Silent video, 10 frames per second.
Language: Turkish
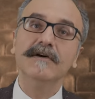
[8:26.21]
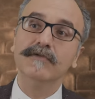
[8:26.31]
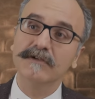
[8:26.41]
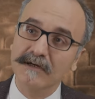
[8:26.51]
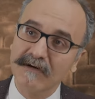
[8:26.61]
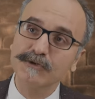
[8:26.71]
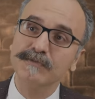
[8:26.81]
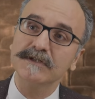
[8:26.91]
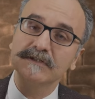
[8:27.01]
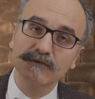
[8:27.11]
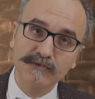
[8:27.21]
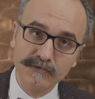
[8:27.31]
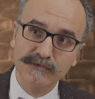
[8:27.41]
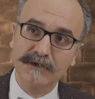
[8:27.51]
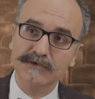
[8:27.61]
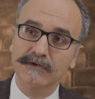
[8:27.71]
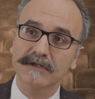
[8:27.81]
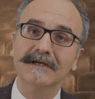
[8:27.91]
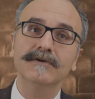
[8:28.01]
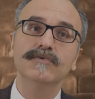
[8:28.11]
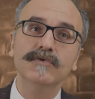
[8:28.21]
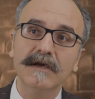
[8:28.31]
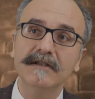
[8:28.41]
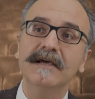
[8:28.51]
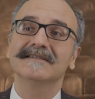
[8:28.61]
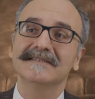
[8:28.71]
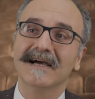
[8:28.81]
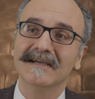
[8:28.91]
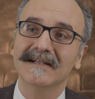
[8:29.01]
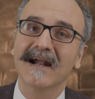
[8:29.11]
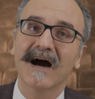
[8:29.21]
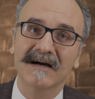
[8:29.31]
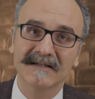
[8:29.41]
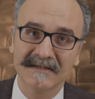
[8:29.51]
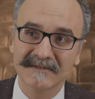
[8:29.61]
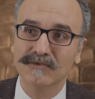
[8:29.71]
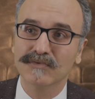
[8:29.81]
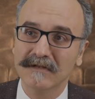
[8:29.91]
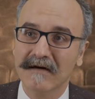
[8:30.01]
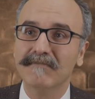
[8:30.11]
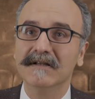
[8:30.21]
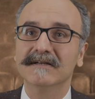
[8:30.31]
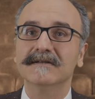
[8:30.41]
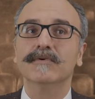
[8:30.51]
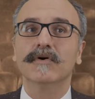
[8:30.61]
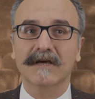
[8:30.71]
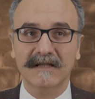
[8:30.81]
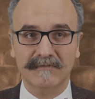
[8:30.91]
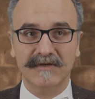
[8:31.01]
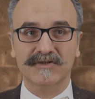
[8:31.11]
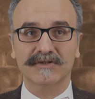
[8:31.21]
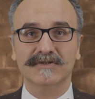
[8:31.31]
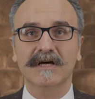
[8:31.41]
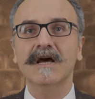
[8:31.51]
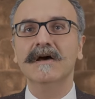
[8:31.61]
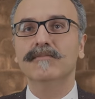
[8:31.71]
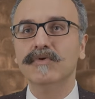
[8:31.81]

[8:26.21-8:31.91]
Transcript: Böyle savaş bittikten uzun süre sonra da Güney'de siyahilere haklarını kullanmalarını bloke etmeye çalıştılar.